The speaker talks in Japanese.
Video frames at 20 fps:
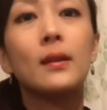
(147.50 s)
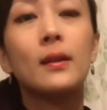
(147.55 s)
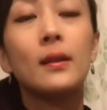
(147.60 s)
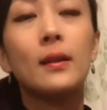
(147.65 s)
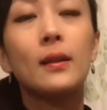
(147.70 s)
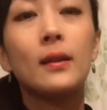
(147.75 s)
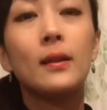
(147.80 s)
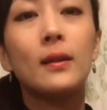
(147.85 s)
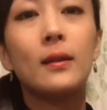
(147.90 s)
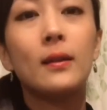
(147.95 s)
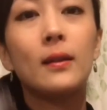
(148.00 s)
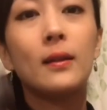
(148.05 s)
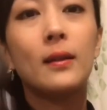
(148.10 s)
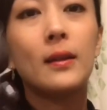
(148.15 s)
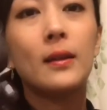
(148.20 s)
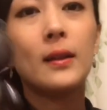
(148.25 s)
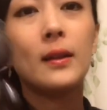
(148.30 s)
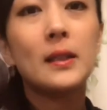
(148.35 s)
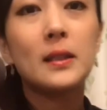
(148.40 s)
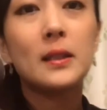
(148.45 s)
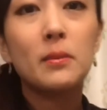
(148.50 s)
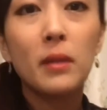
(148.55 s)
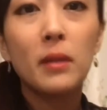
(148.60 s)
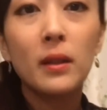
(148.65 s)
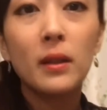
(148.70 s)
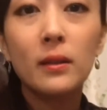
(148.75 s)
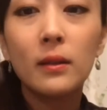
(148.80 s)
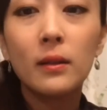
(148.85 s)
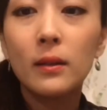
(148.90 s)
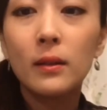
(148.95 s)
流れてしまった
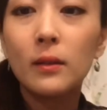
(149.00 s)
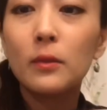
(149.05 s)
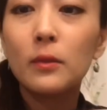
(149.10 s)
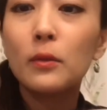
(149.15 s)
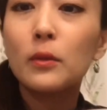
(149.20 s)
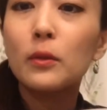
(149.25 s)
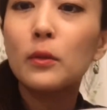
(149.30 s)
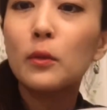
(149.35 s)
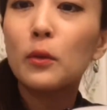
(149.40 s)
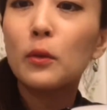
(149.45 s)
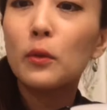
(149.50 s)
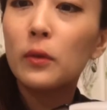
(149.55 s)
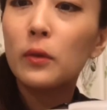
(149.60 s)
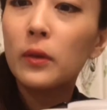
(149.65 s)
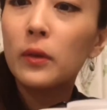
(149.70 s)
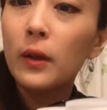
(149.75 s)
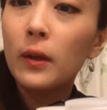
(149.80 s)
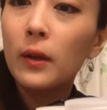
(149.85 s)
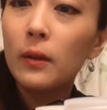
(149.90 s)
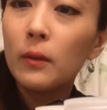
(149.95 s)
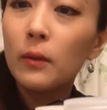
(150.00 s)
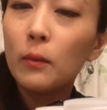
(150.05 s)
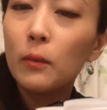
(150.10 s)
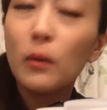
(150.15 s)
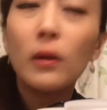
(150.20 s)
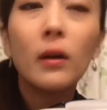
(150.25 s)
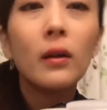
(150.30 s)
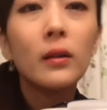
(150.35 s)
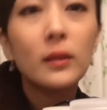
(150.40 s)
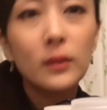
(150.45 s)
りということで、まあ、かなり
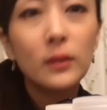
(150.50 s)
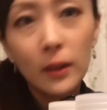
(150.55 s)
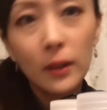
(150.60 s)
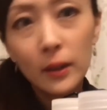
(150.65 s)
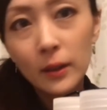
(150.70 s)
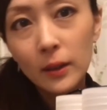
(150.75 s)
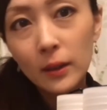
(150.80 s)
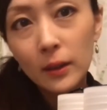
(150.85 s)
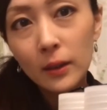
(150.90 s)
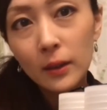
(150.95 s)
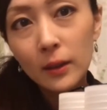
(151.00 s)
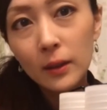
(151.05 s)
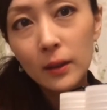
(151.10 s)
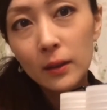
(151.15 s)
間に